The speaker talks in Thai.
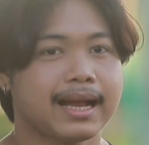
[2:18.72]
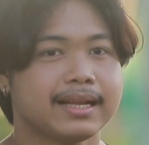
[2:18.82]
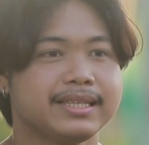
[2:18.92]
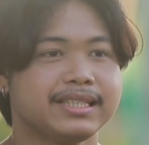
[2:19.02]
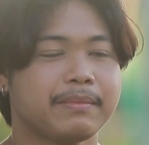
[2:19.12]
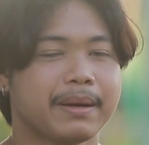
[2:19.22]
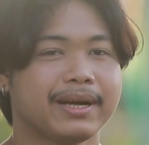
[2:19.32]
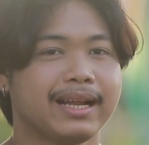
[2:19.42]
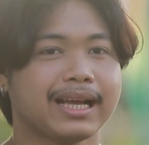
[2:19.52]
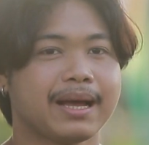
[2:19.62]
การที่สมัคร
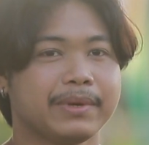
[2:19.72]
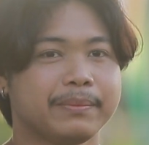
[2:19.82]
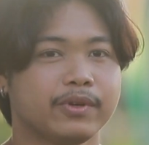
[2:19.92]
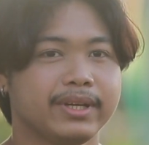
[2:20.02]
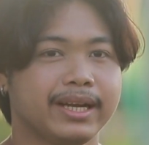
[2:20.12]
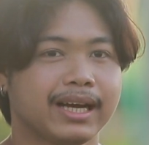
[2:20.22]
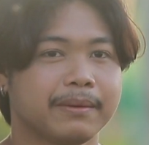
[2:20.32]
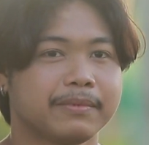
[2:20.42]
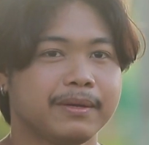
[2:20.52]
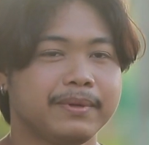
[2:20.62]
มารายการมาหมดนี่นะค
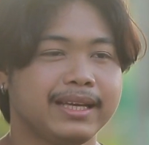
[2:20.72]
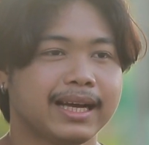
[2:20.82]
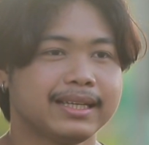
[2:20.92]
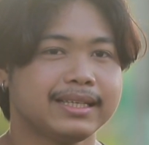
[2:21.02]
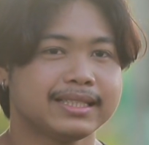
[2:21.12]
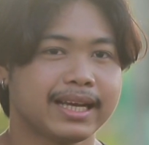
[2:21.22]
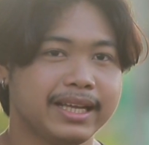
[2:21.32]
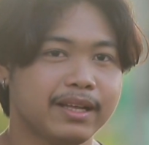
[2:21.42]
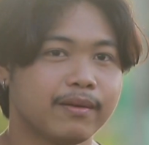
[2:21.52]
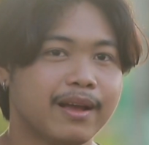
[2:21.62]
รับก็เพื่ออยากที่จะใช้
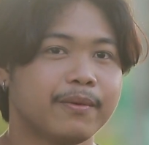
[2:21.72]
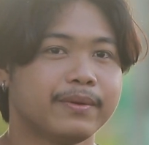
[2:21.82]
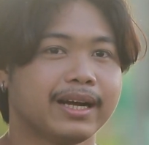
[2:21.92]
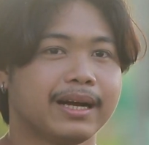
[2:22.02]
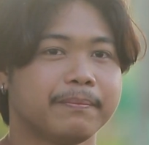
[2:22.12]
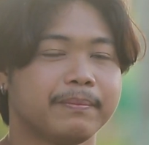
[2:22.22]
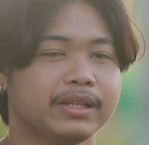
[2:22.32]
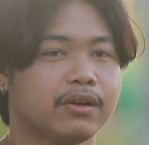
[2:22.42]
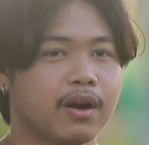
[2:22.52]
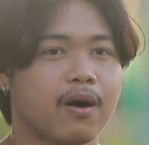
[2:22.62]
นี่เร็วๆนะครับ
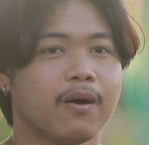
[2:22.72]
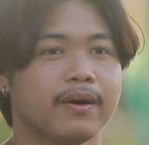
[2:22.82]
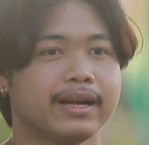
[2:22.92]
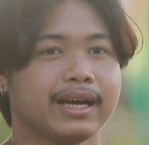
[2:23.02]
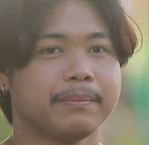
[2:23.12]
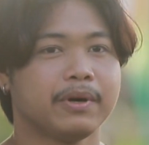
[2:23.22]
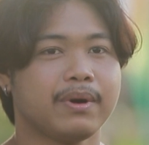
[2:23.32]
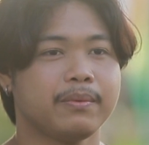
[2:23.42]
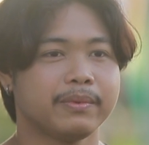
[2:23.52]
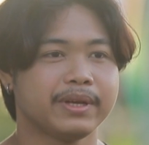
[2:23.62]
ไม่ต้องรอนะครับ เพราะ
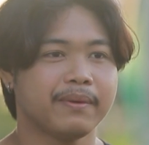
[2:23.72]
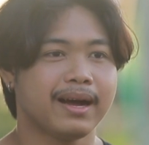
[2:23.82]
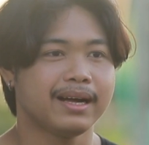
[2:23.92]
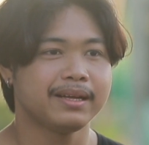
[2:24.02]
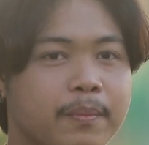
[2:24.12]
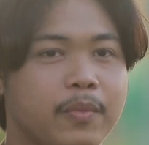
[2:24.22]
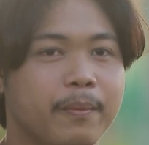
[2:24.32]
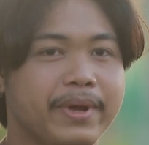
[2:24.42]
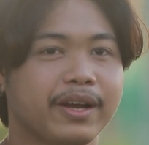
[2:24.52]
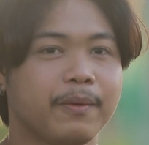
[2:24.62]
ว่าผมคิดว่า ผ
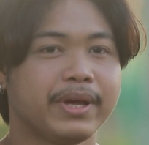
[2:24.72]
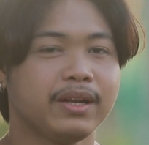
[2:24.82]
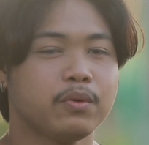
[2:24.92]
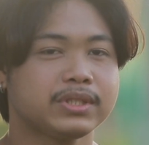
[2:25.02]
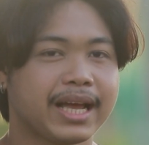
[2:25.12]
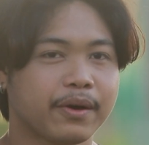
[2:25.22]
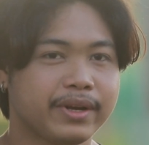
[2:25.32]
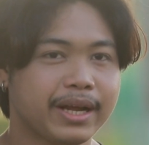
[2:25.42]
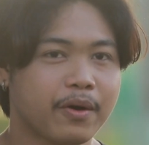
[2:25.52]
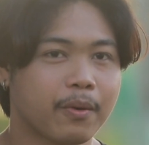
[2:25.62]
มเองก็เป็นลูกชายค
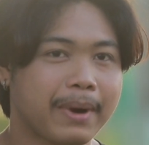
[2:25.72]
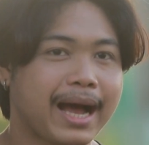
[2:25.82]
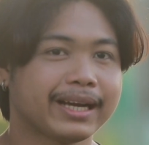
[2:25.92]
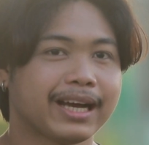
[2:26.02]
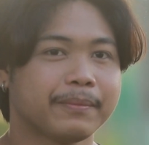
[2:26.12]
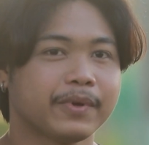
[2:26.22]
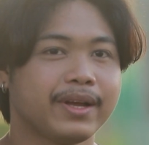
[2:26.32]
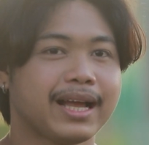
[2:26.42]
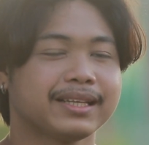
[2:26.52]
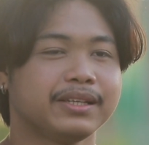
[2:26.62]
นเดียวของบ้านครับ
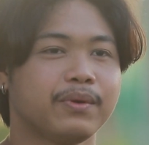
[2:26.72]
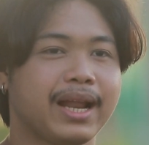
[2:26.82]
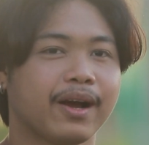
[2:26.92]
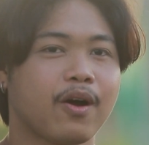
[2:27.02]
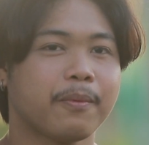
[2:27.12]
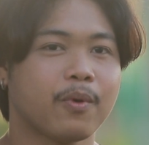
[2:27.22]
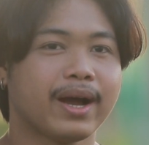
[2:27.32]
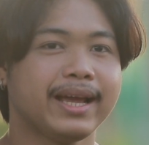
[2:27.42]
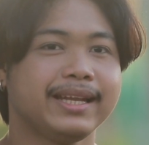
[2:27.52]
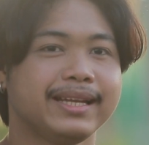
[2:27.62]
ก็อยากจะดูแลครอบครัว
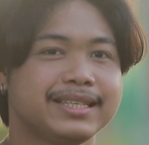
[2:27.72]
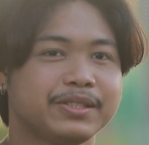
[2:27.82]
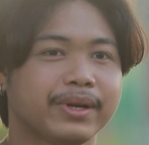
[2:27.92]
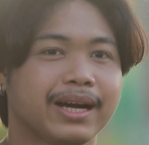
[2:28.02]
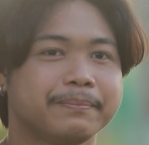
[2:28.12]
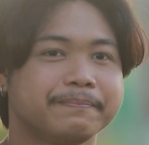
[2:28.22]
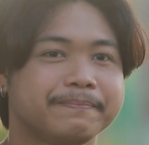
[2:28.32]
ให้ดีที่สุดครับ